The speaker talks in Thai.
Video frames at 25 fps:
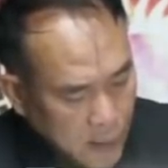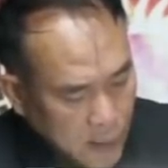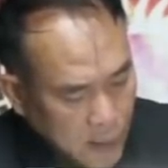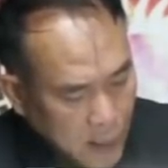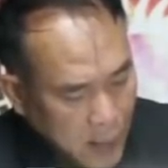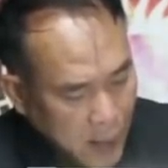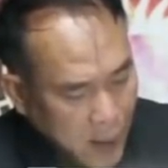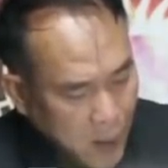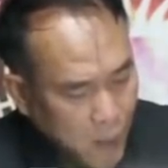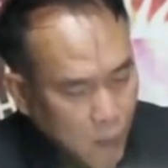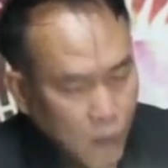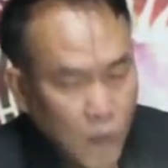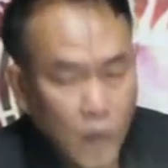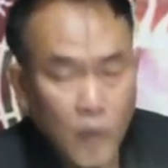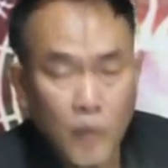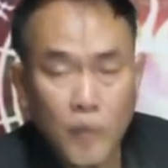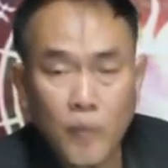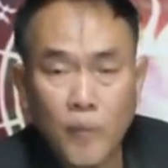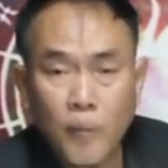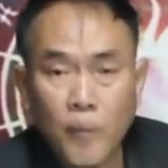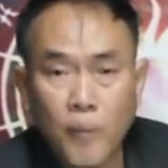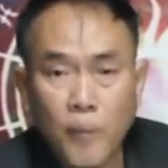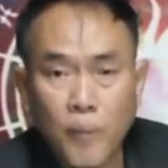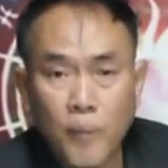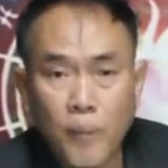ดาว
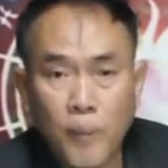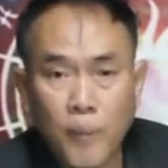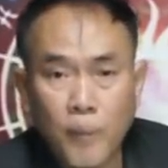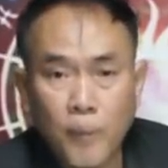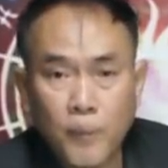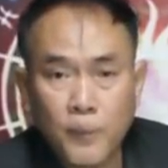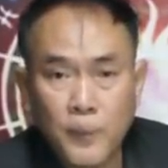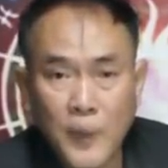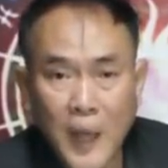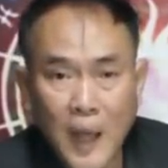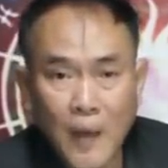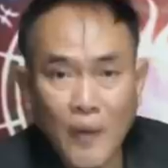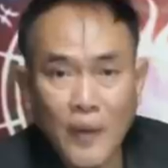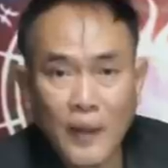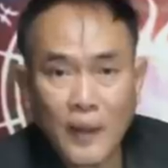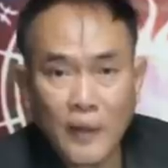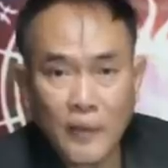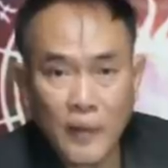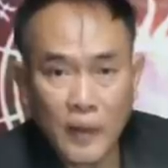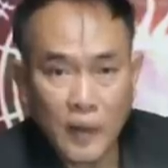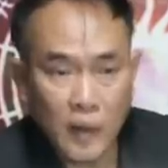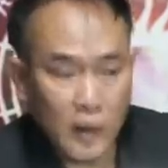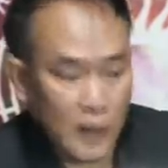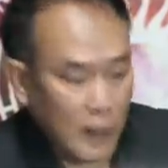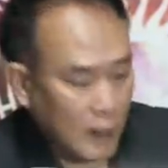เจ้าเรือนเก
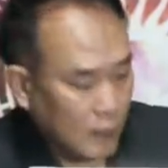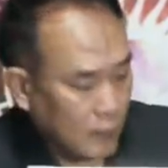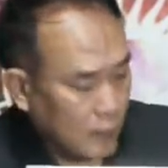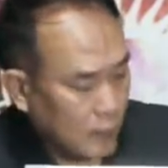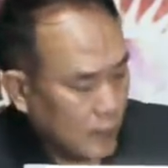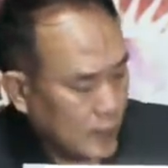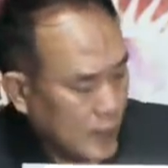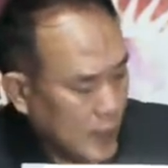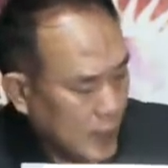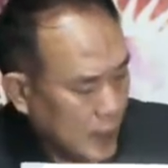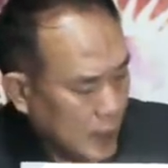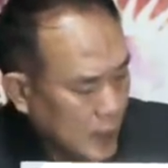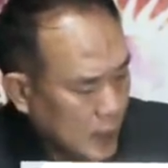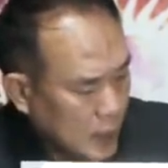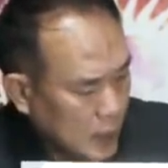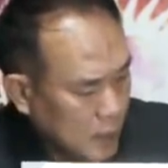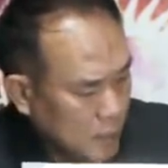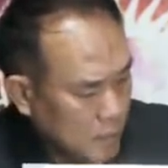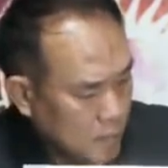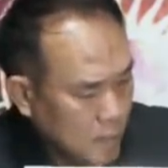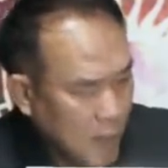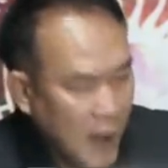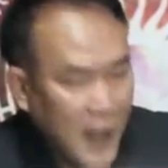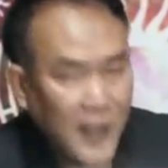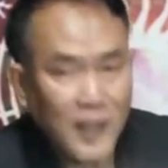ษตรของราศีพิจิก
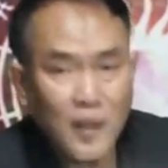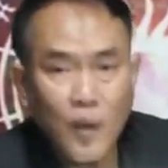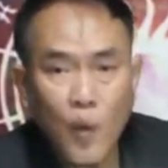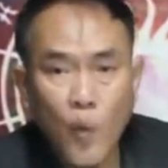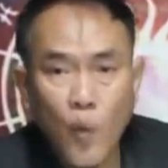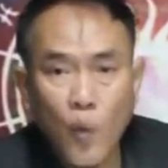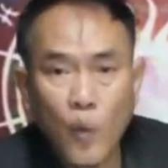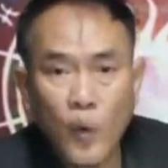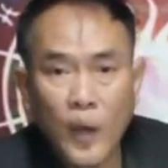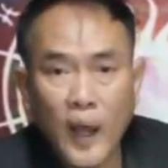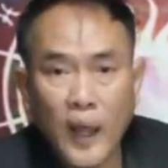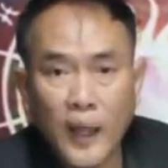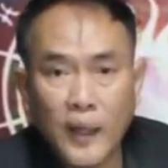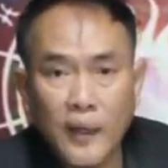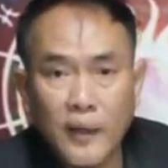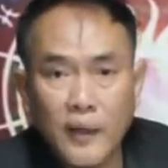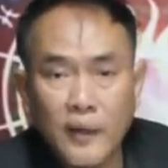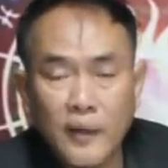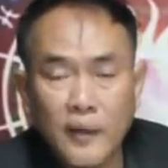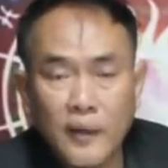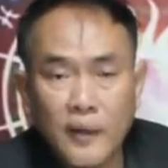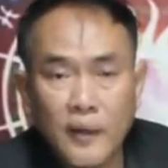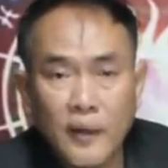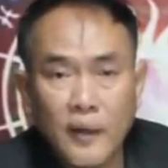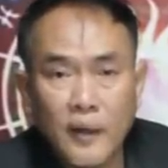มาอยู่ใน
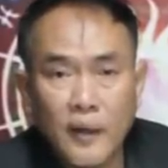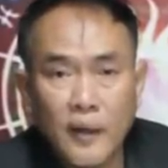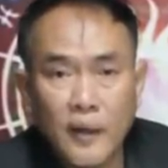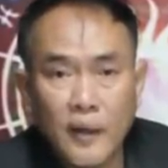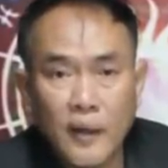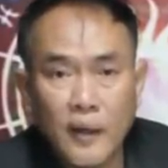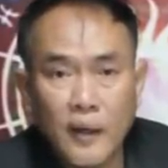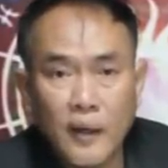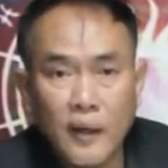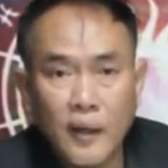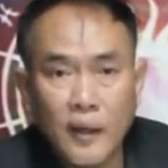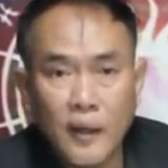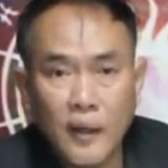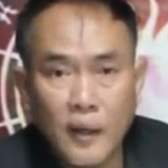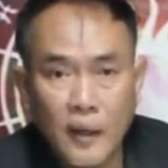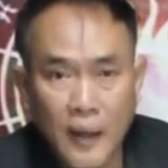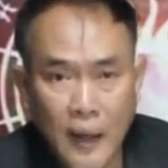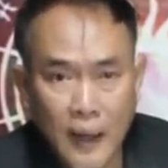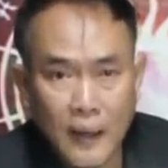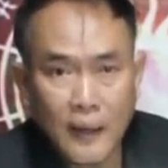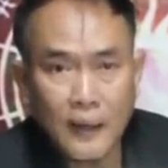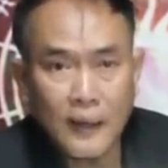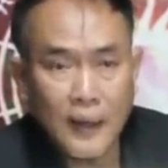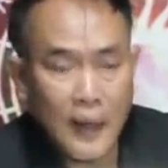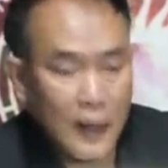
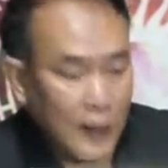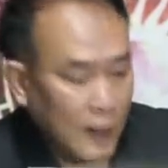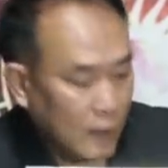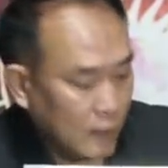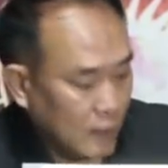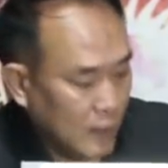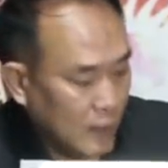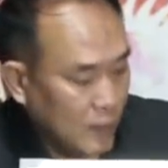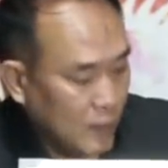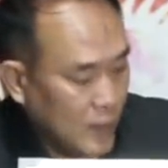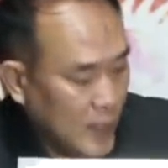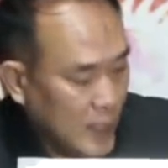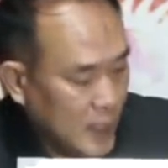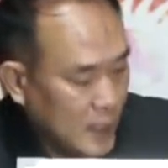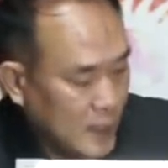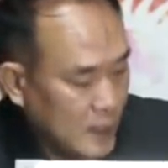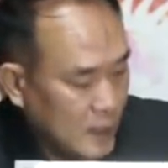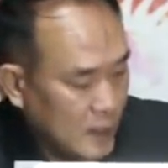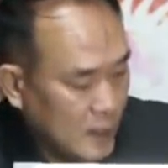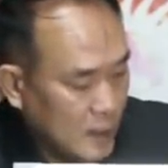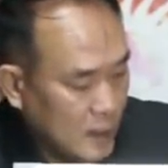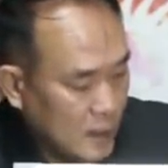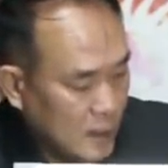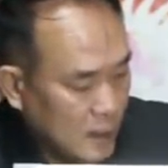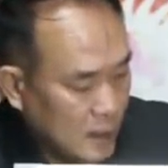ลัคนาราศีมีน
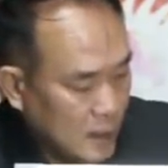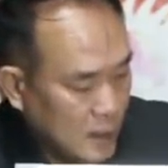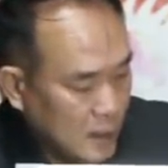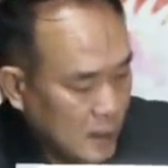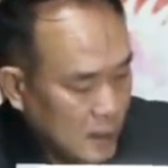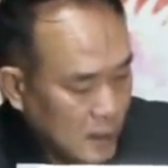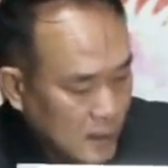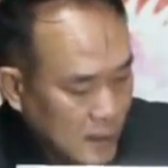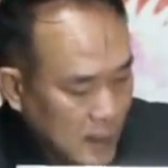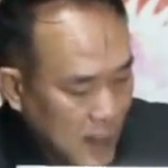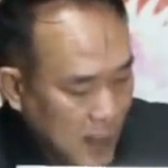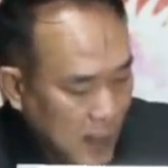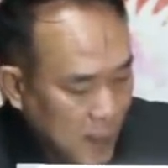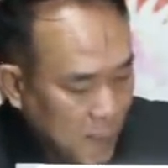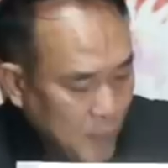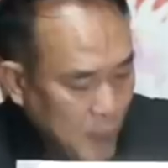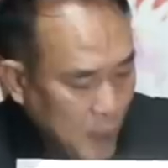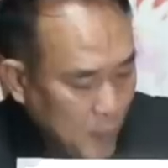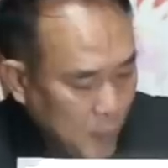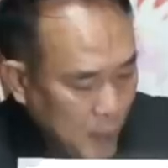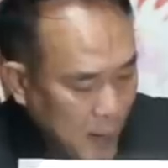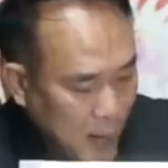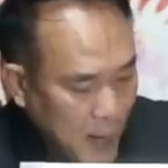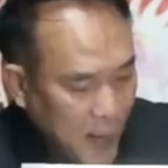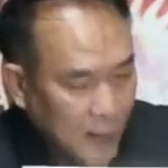คือสาม
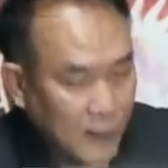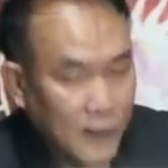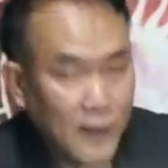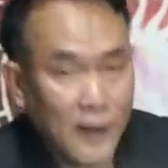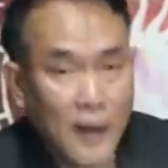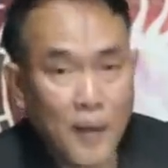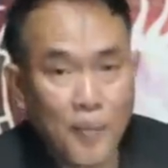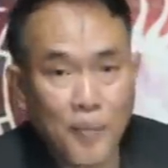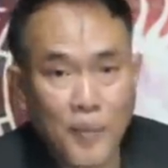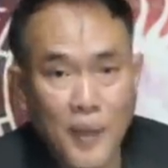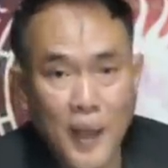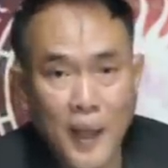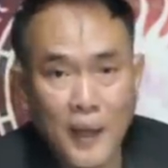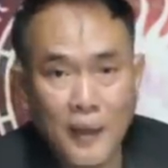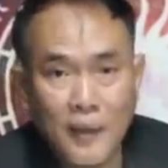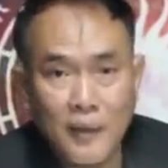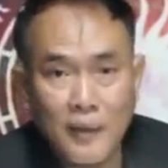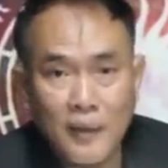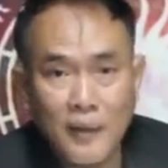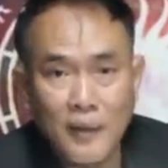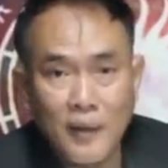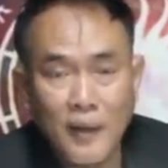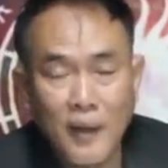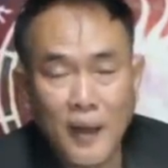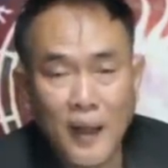กับห้าสลับกัน
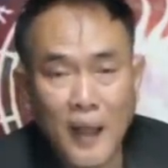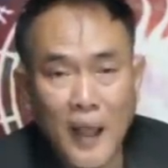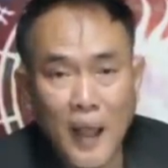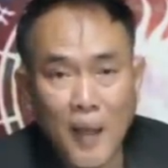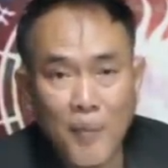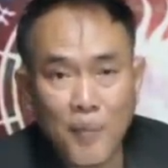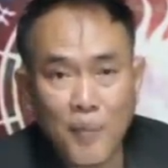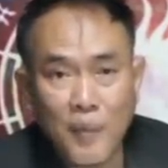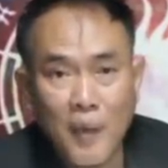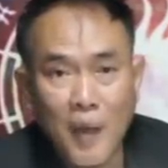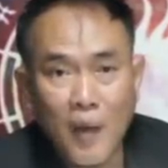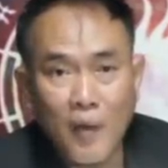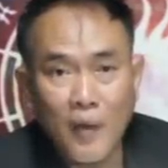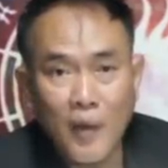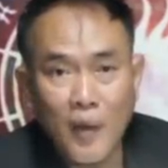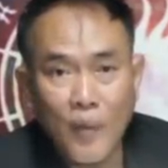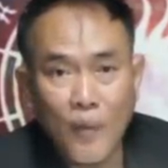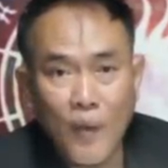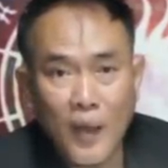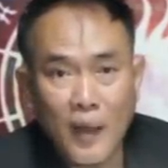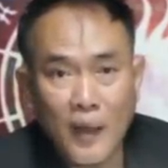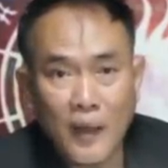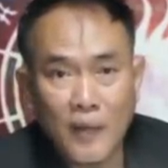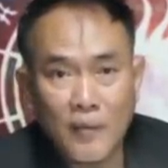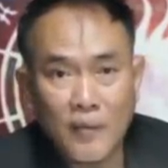นะครับเขาเรียก
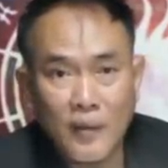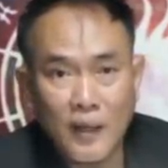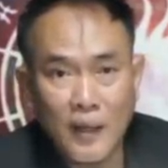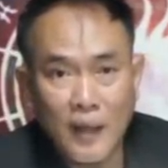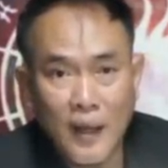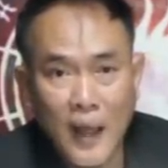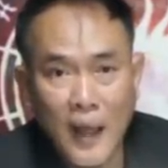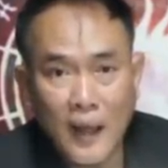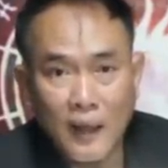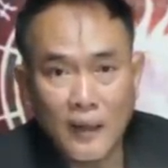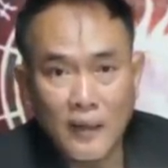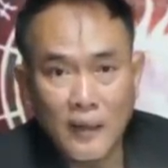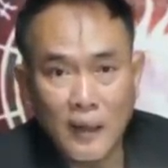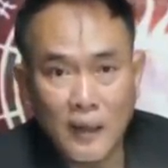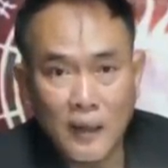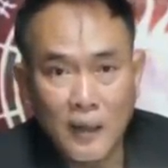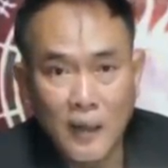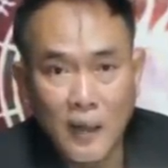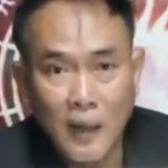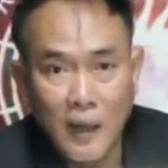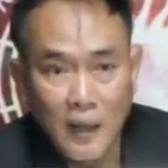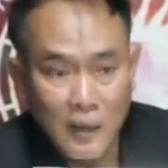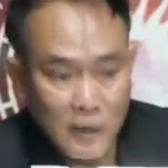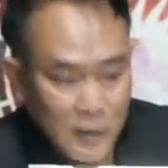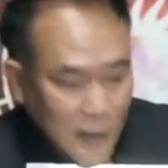ว่าเกษตรแรกเรือน
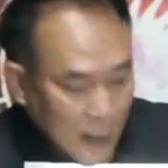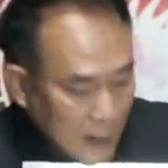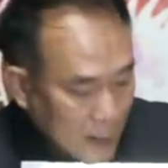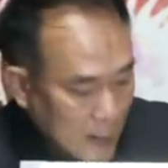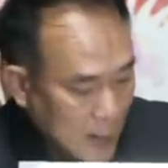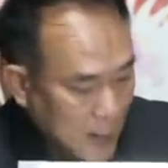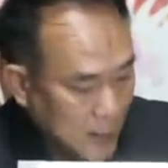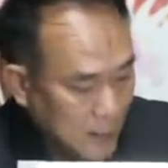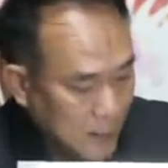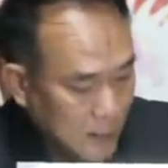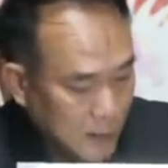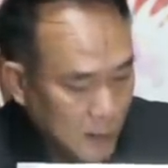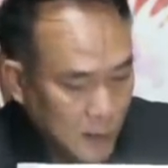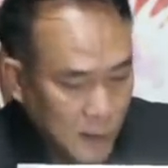ฉะนั้น